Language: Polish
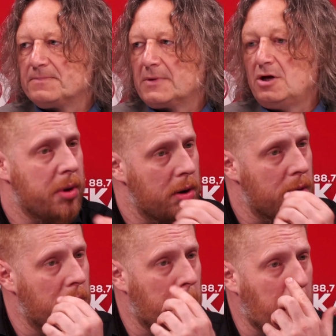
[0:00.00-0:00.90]
Brzmi? I
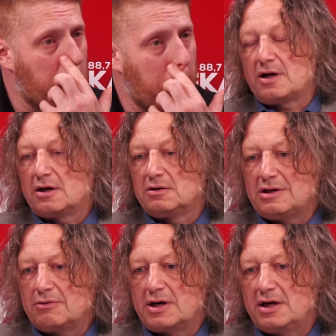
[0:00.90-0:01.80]
odpowiedź była prosta.
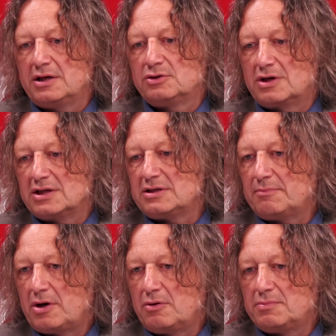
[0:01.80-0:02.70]
Nauka i edukacja
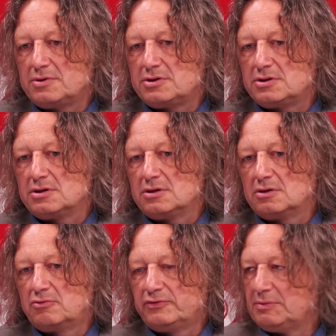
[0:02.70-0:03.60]
mają być y,
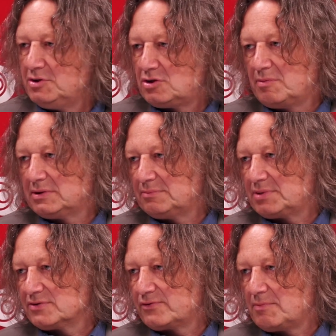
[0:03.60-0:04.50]
głównym instrumentem
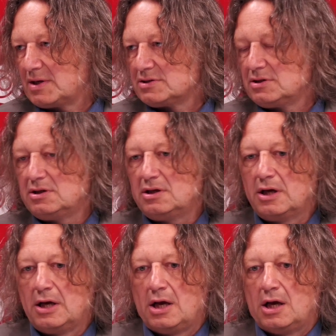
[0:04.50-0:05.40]
transformacji.
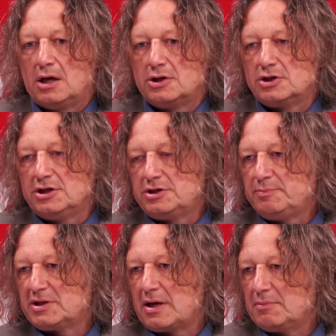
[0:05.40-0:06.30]
E, czyli jeśli
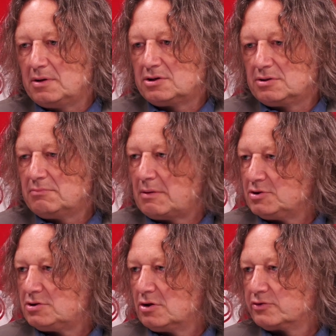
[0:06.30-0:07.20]
pytamy, czym ma
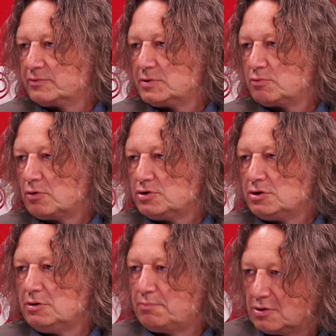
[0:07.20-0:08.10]
być Śląsk w
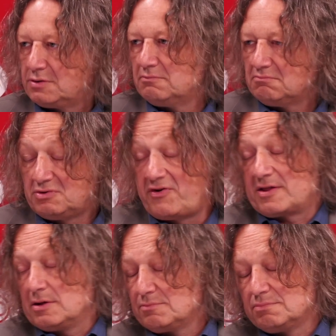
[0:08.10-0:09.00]
przyszłości po tym
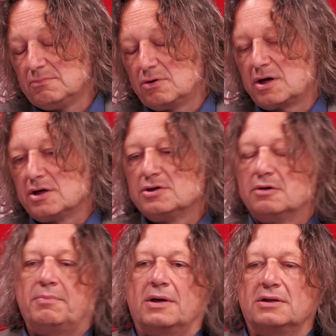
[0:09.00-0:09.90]
świetnym okresie
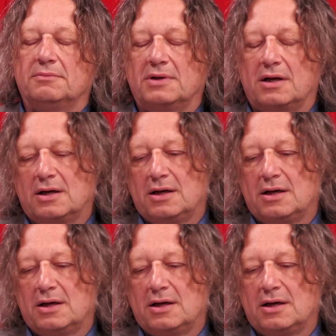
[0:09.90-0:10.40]
opartym na,